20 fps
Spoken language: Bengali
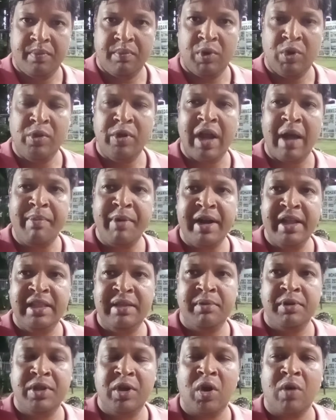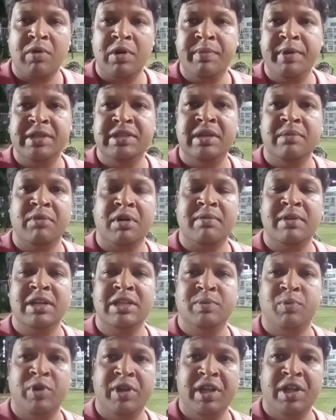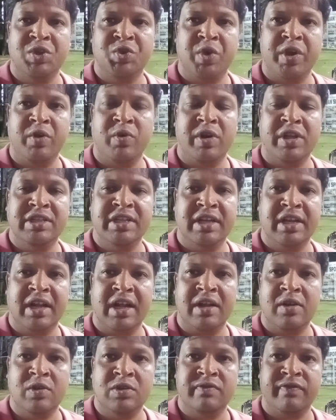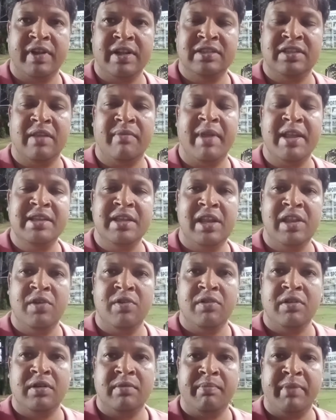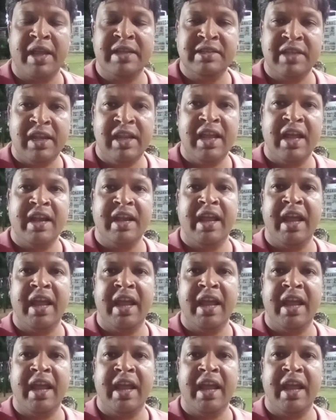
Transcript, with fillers: বন্ধুরা আপনারা ইতিমধ্যে খবর পেয়েছেন মোহামেডান স্পোর্টিংয়ে সই করেছেন কার্লোস ফ্রান্সা ব্রাজিলিয়ন ব্রাজিলিয়ান